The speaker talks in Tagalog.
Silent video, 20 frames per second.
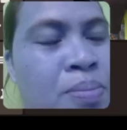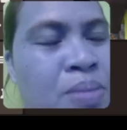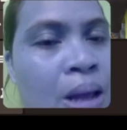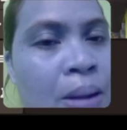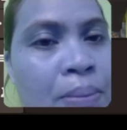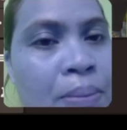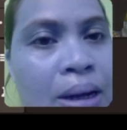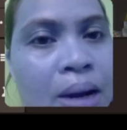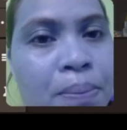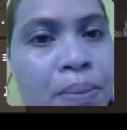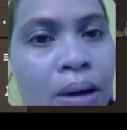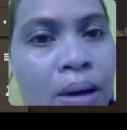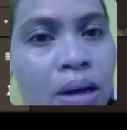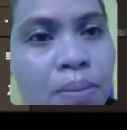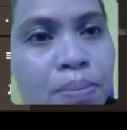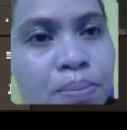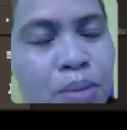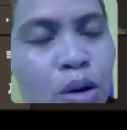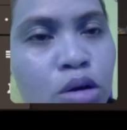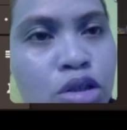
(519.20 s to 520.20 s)
Para pag
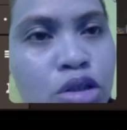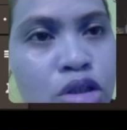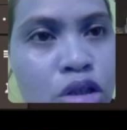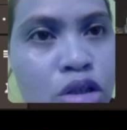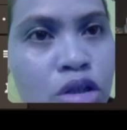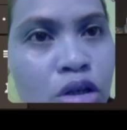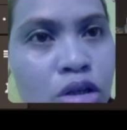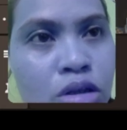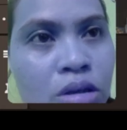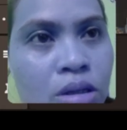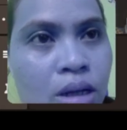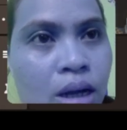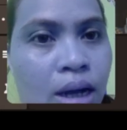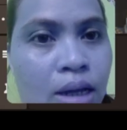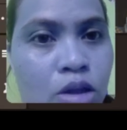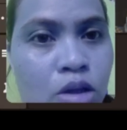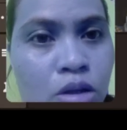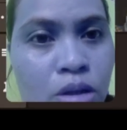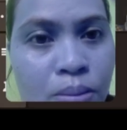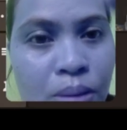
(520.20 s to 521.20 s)
post nyo doon,
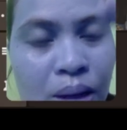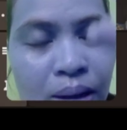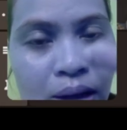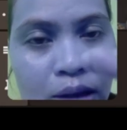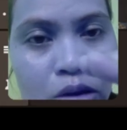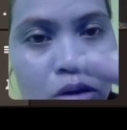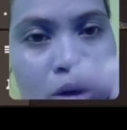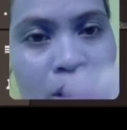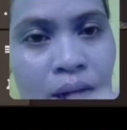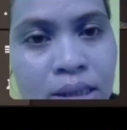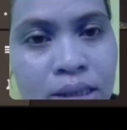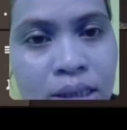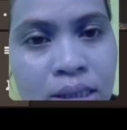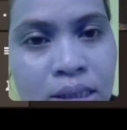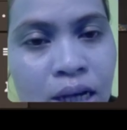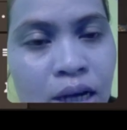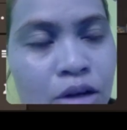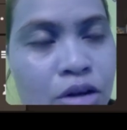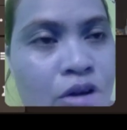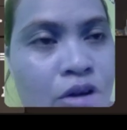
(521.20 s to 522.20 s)
andun, andun na kasi
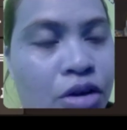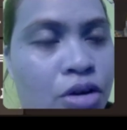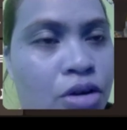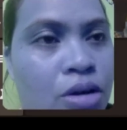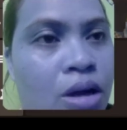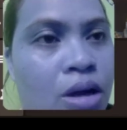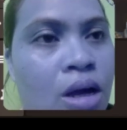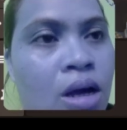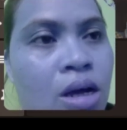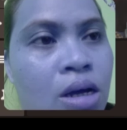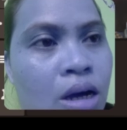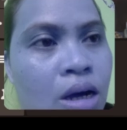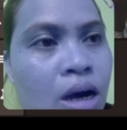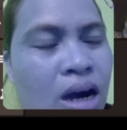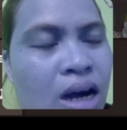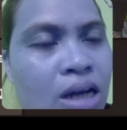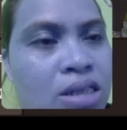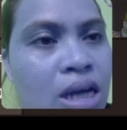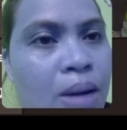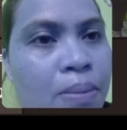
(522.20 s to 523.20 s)
sa ano yon uh, ah,
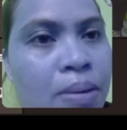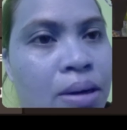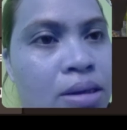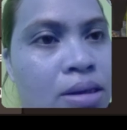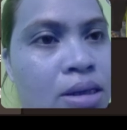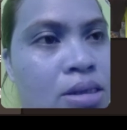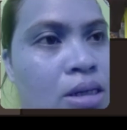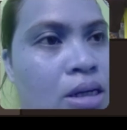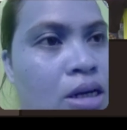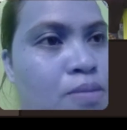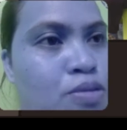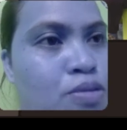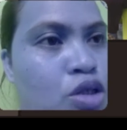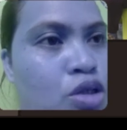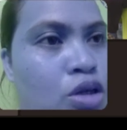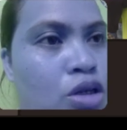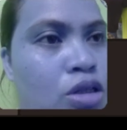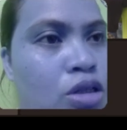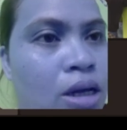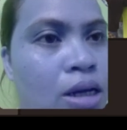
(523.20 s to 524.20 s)
kasamang
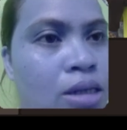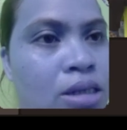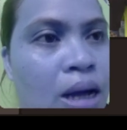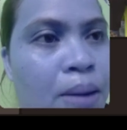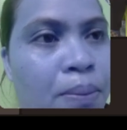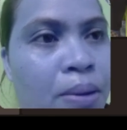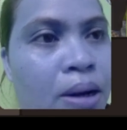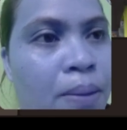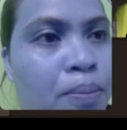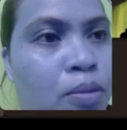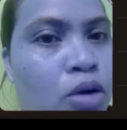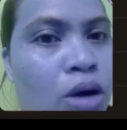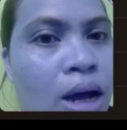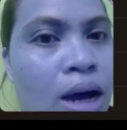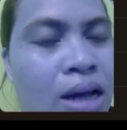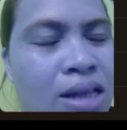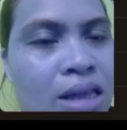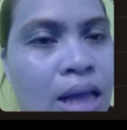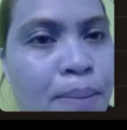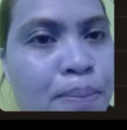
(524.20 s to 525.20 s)
description, kasama na po
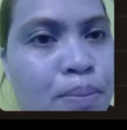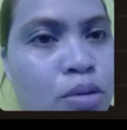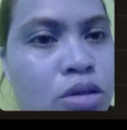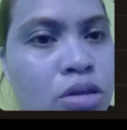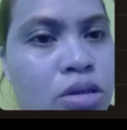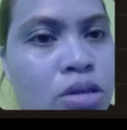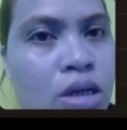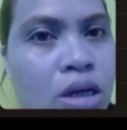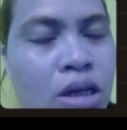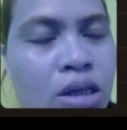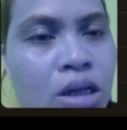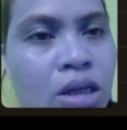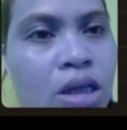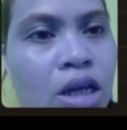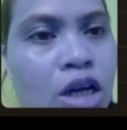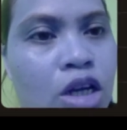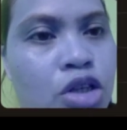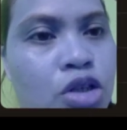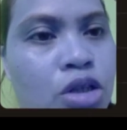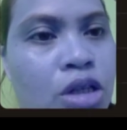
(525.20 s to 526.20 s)
lahat, tapos
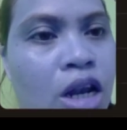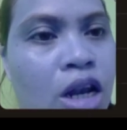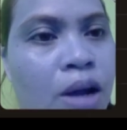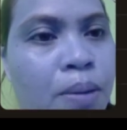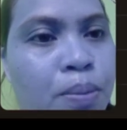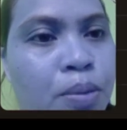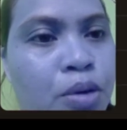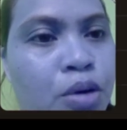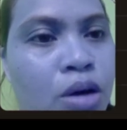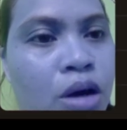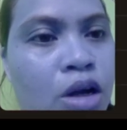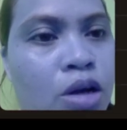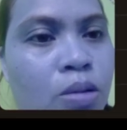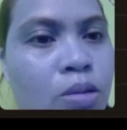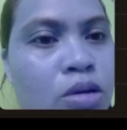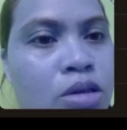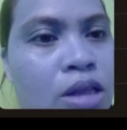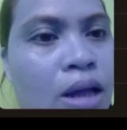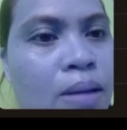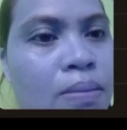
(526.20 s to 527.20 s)
ididikit nyo na lang po yung ano,
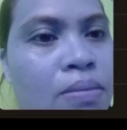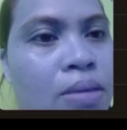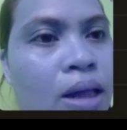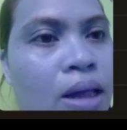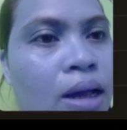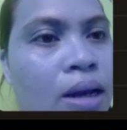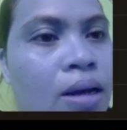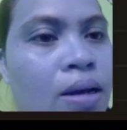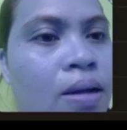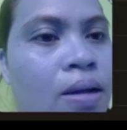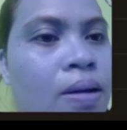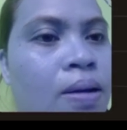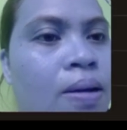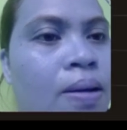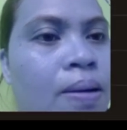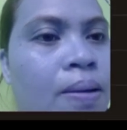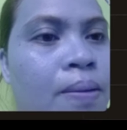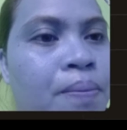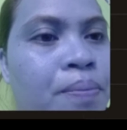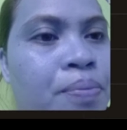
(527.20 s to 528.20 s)
thumbnail.
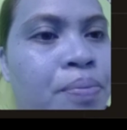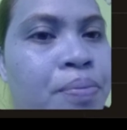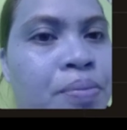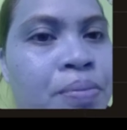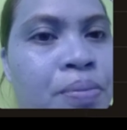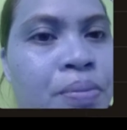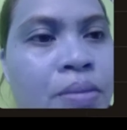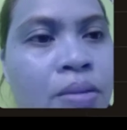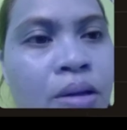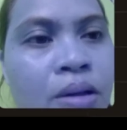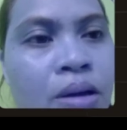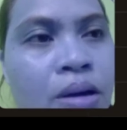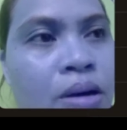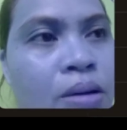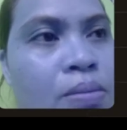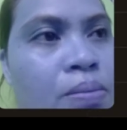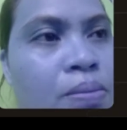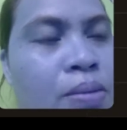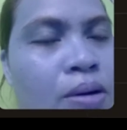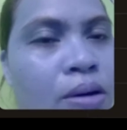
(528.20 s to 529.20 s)

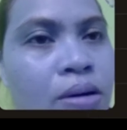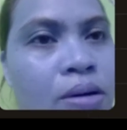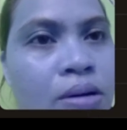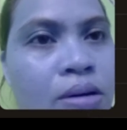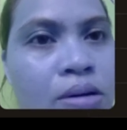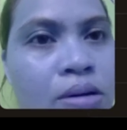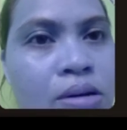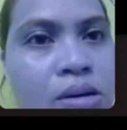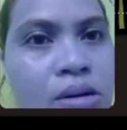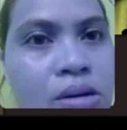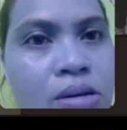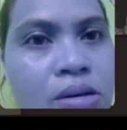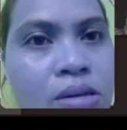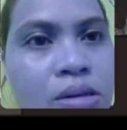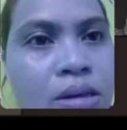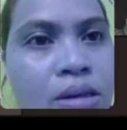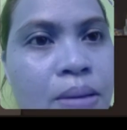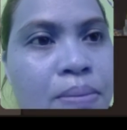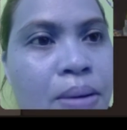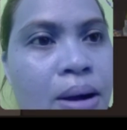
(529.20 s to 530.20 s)
Yun po.
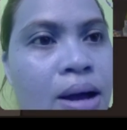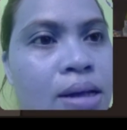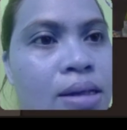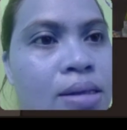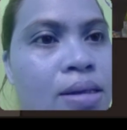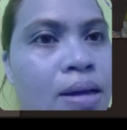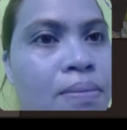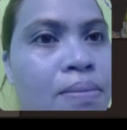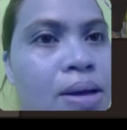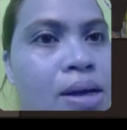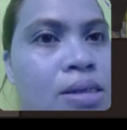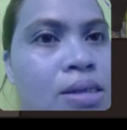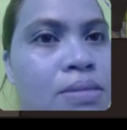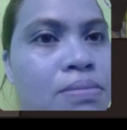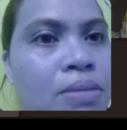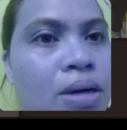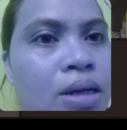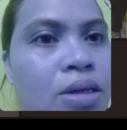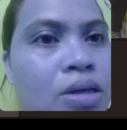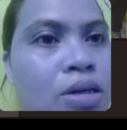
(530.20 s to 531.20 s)
'Di ba? The best
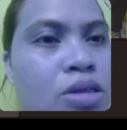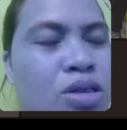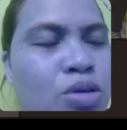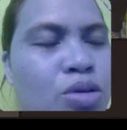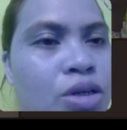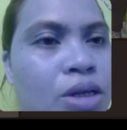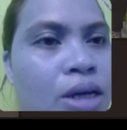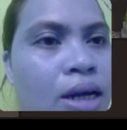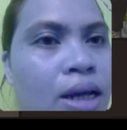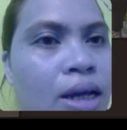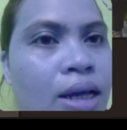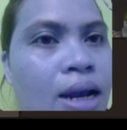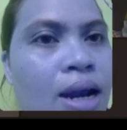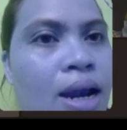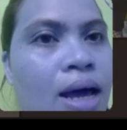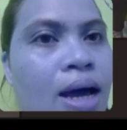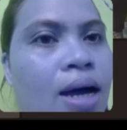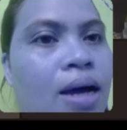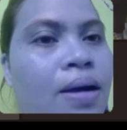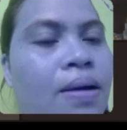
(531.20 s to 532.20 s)
mother. So kunyari yan
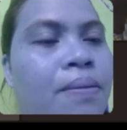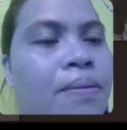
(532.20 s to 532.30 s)
lang.